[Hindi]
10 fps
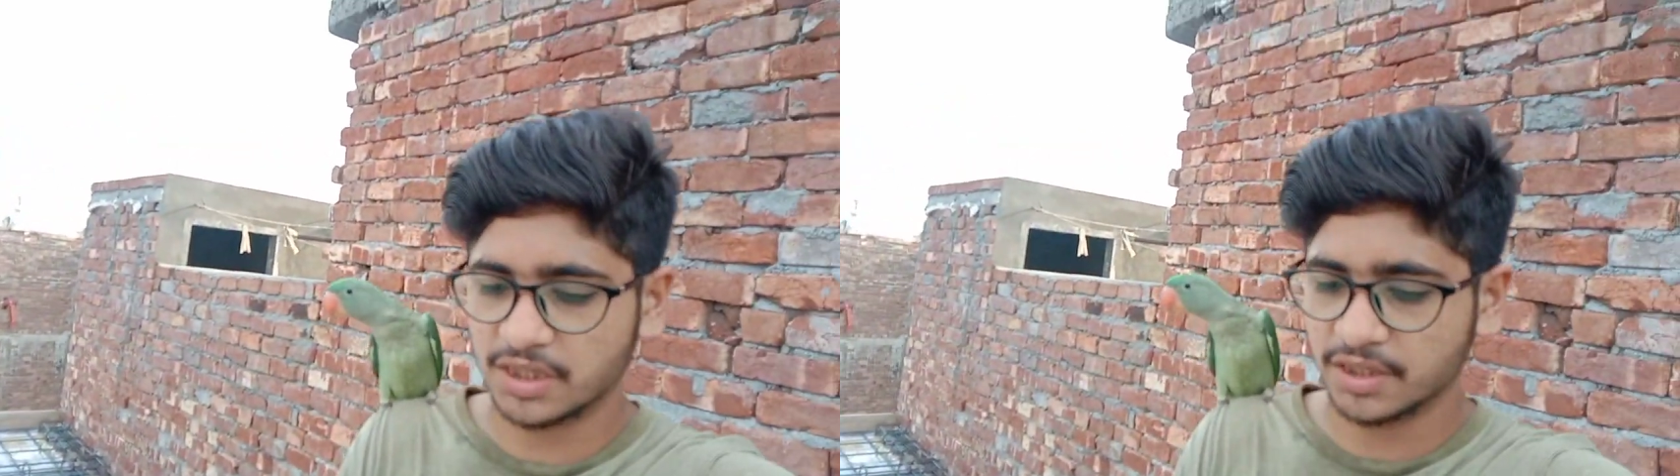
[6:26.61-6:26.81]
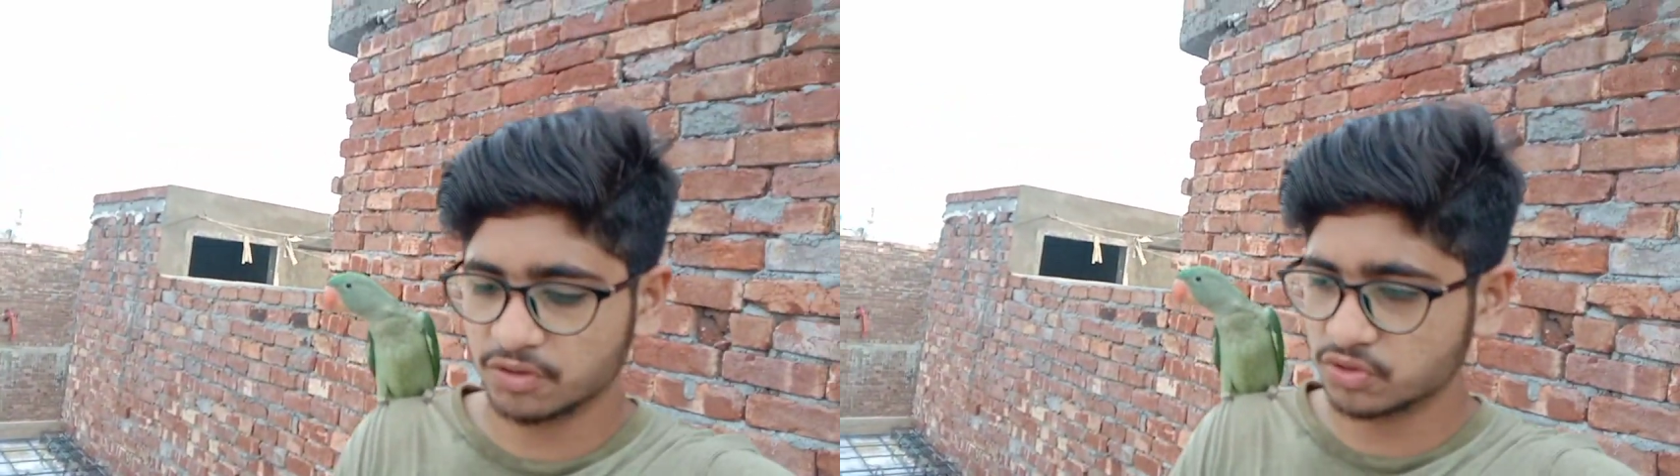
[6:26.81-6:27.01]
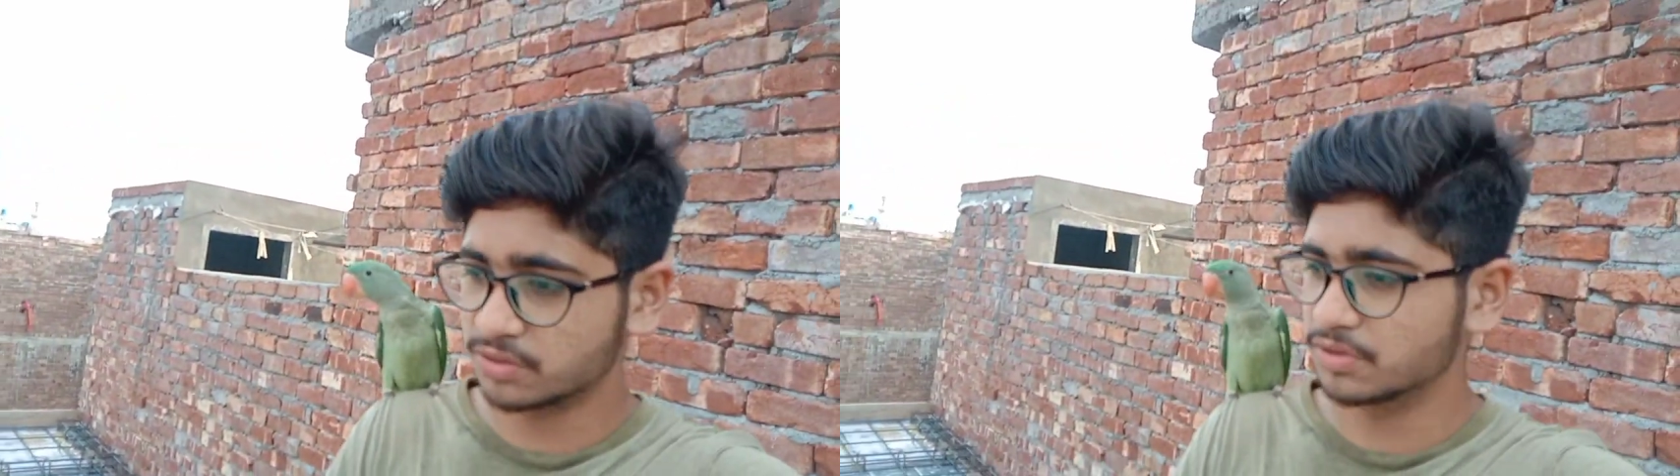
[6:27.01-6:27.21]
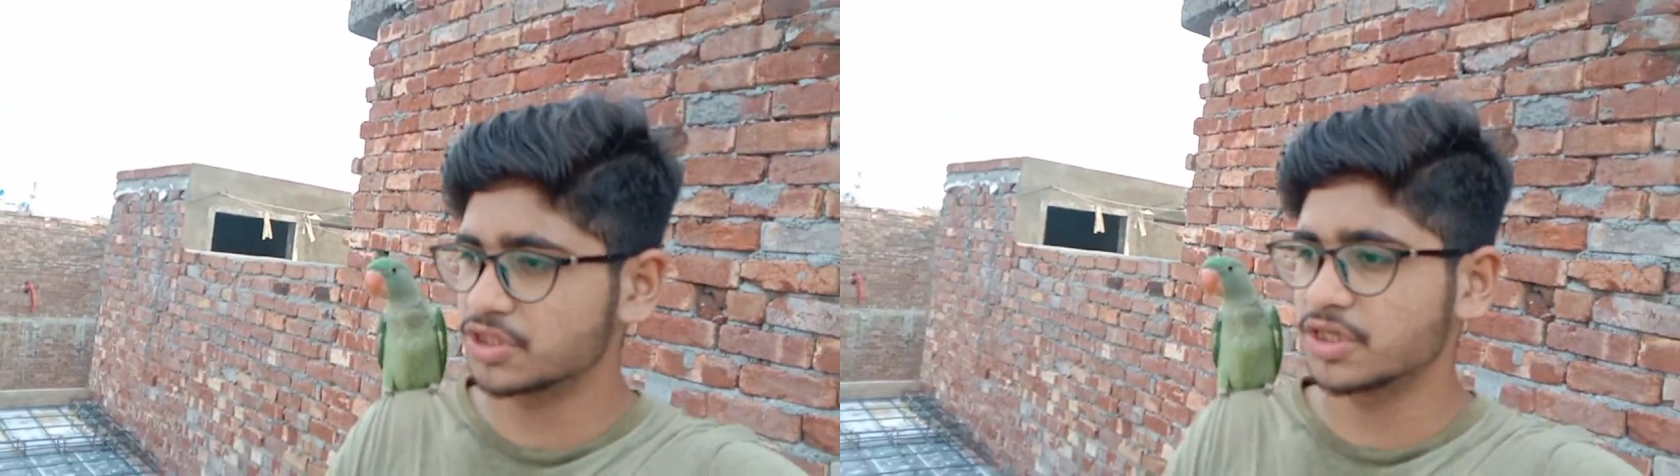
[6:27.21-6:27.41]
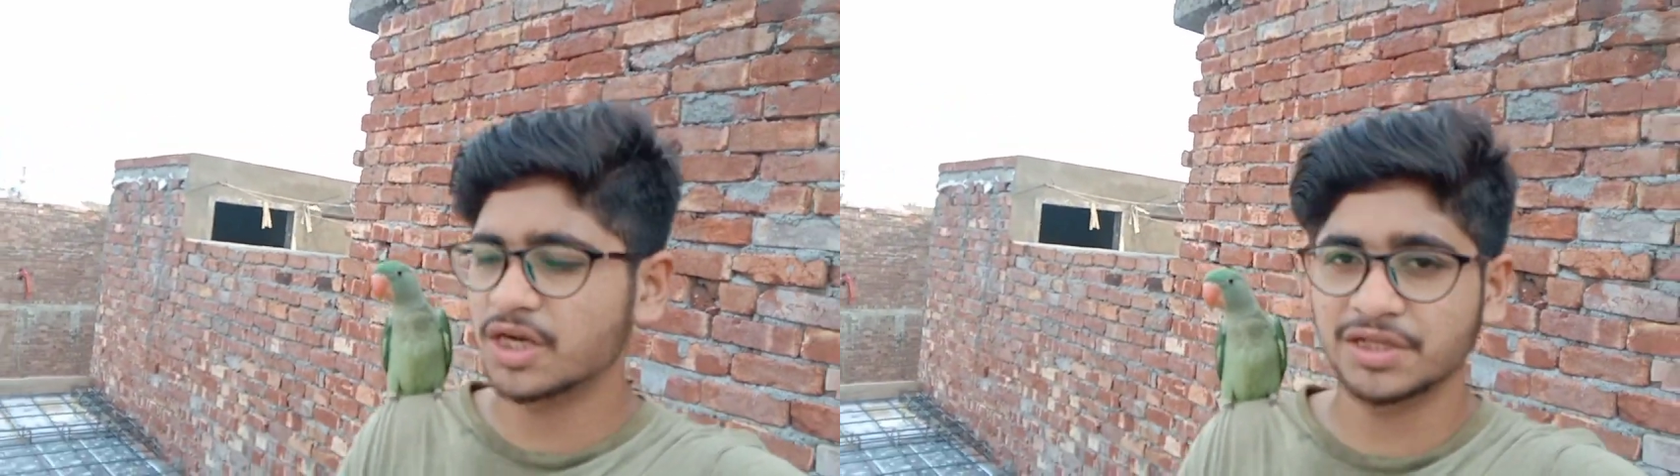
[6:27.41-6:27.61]
आ गया उसको समझ
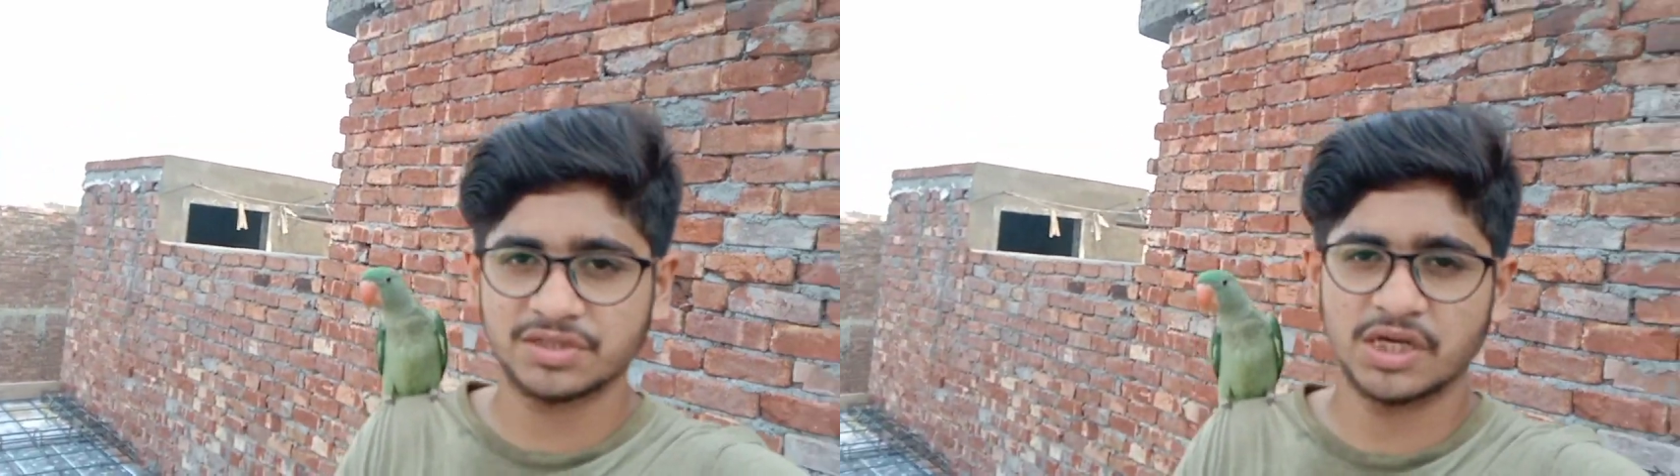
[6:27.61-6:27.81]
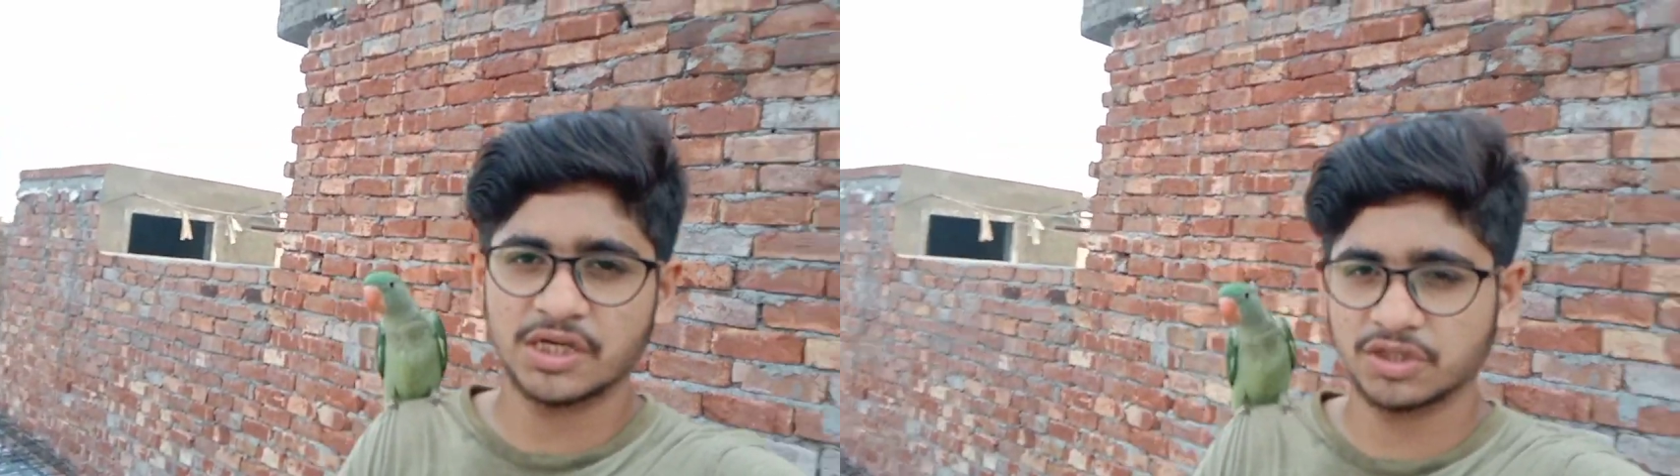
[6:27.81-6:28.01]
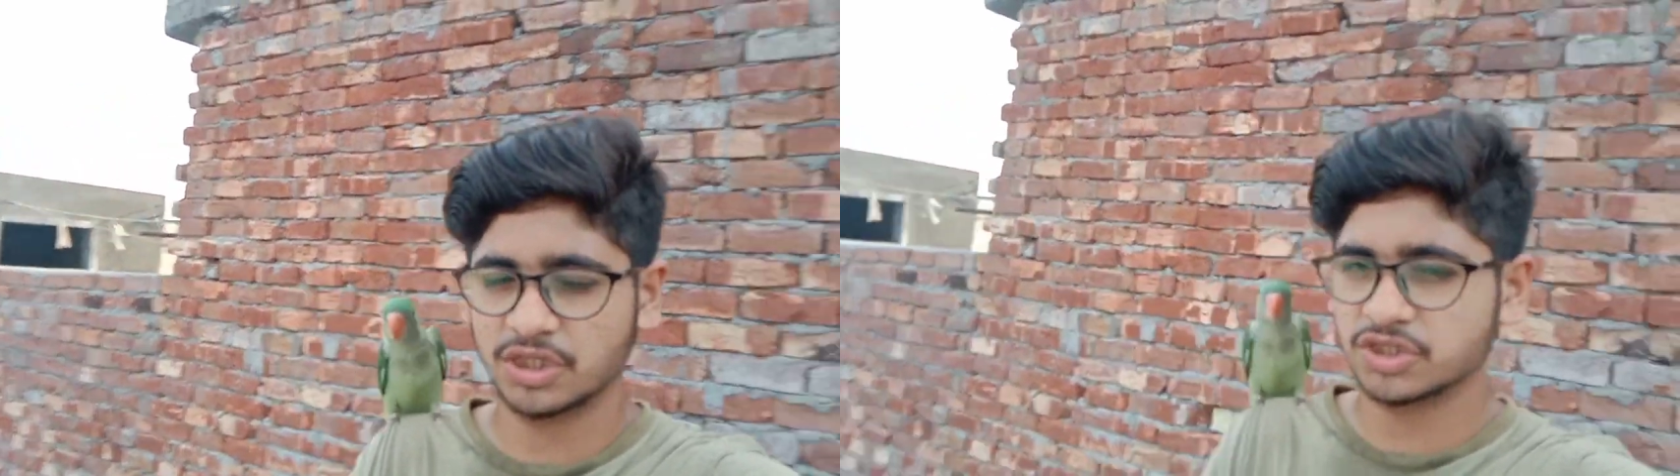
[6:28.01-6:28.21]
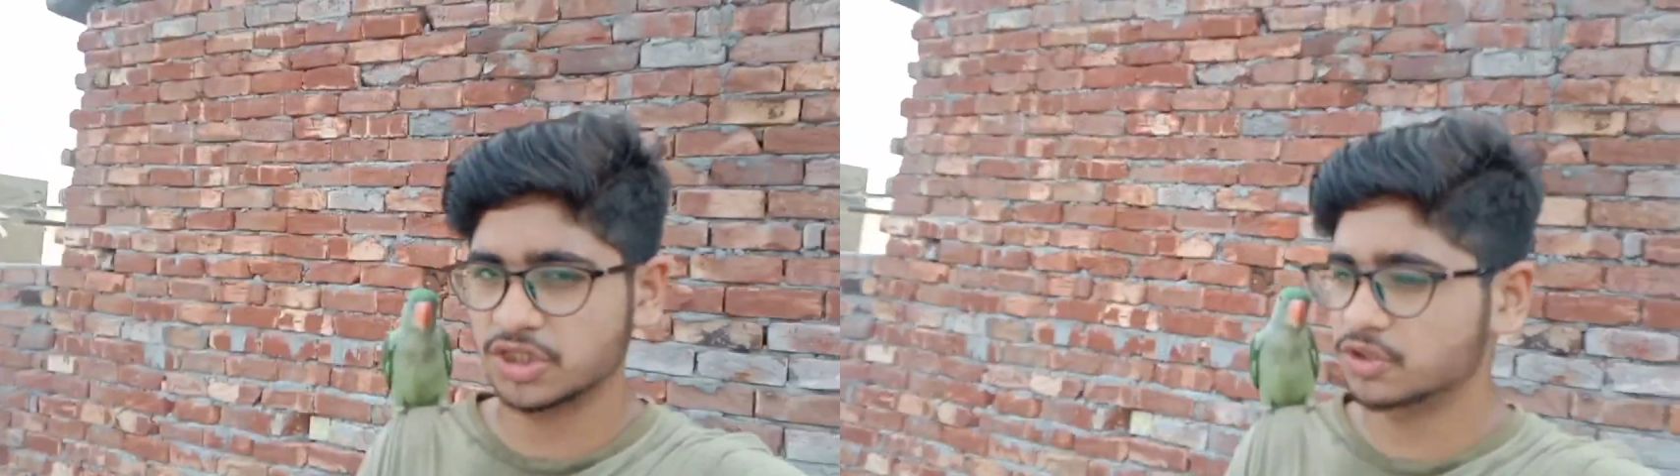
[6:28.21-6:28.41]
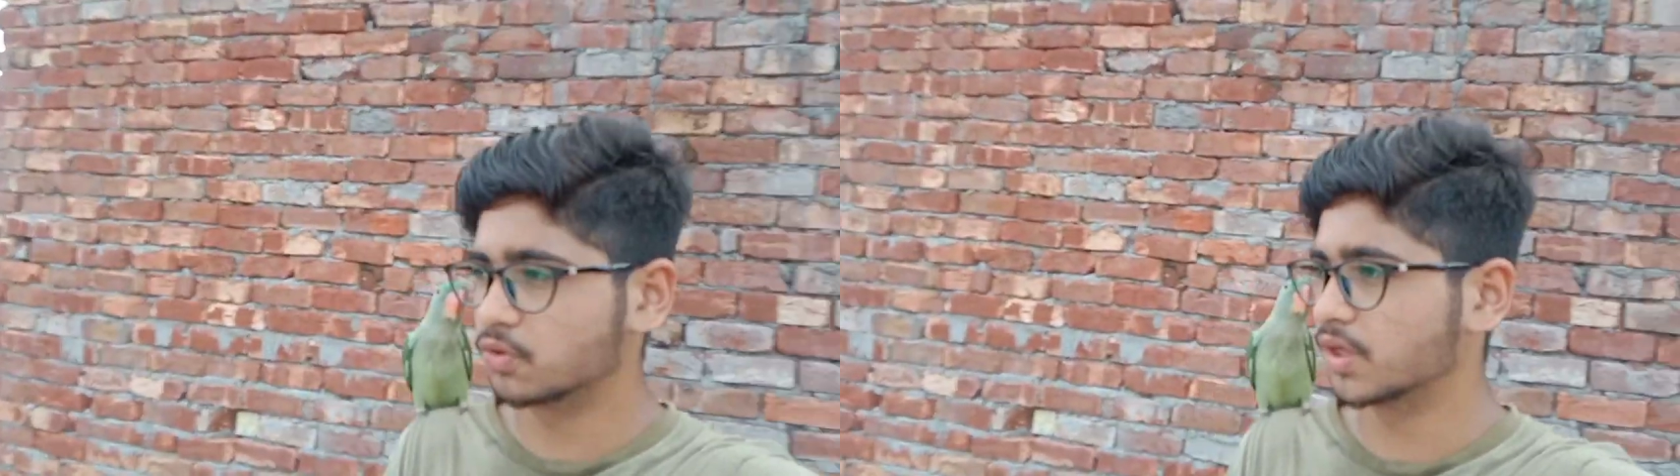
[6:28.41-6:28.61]
नहीं ना आ रही कि सारा नक्शा
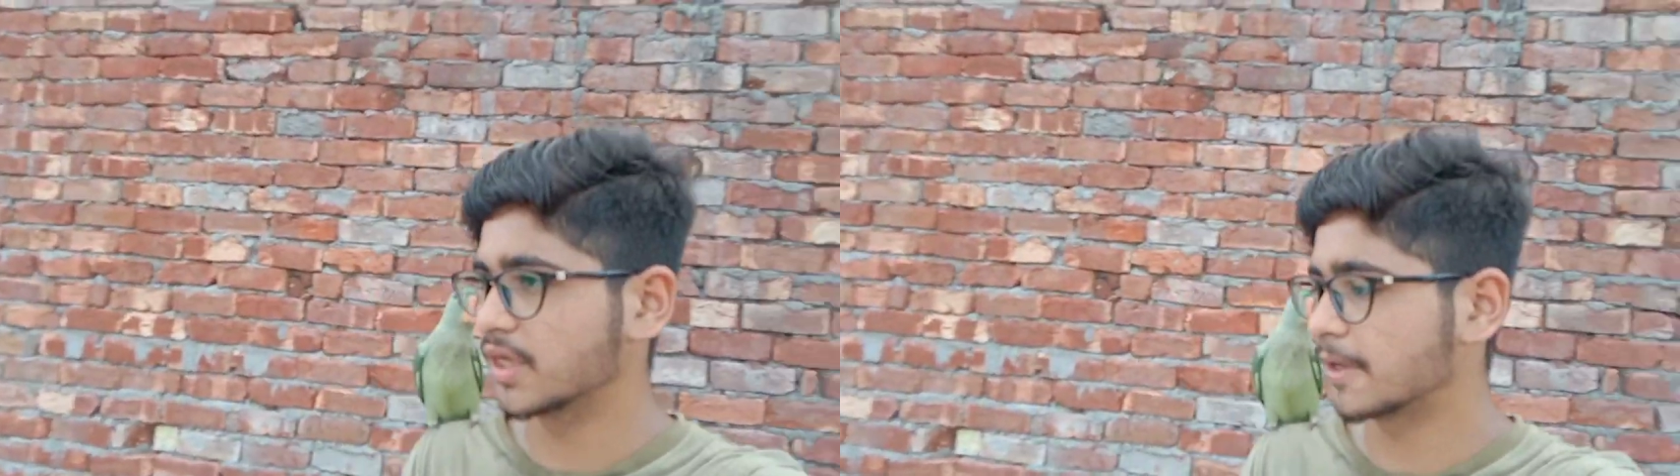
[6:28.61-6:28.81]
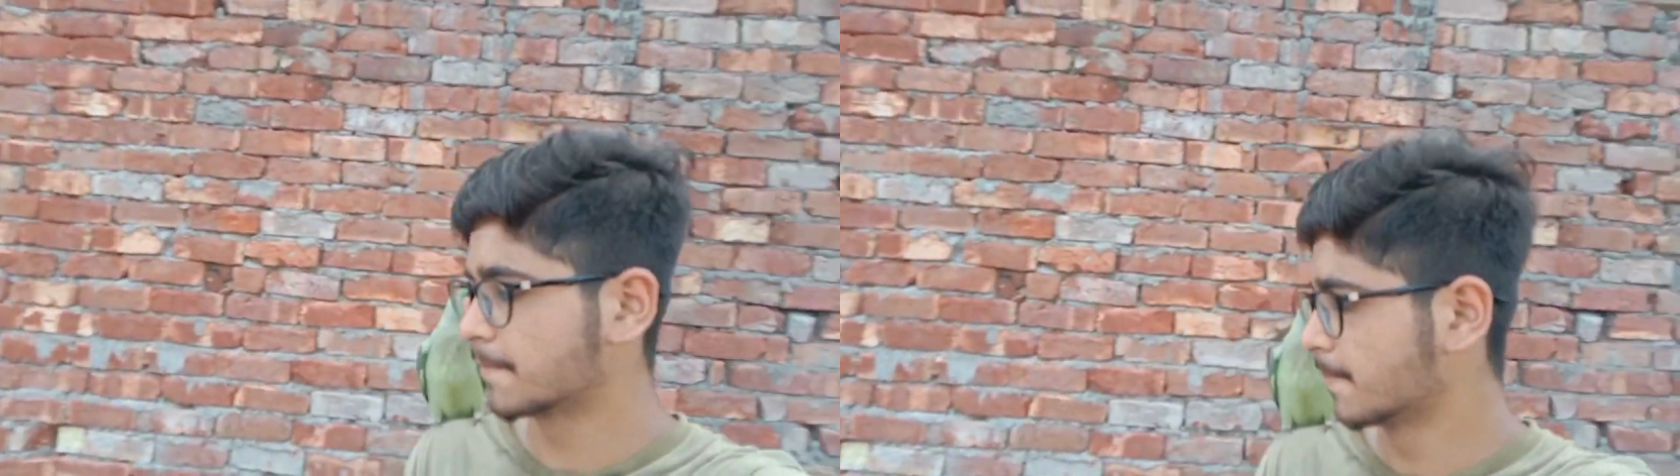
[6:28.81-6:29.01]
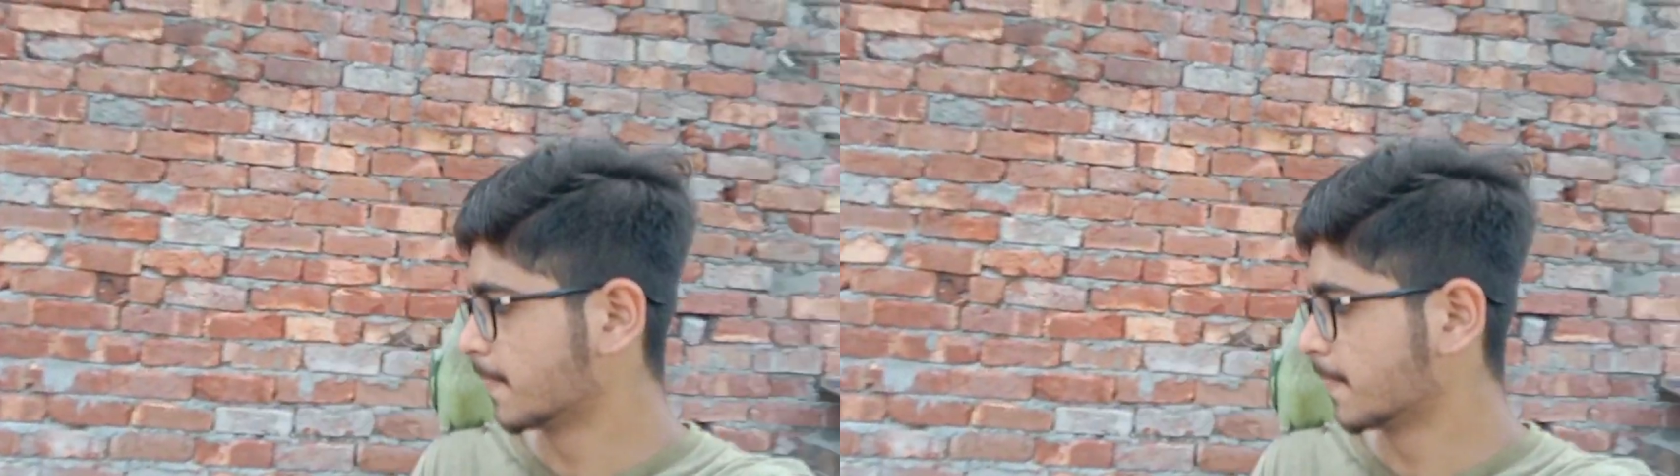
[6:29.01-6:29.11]
चेंज हो गया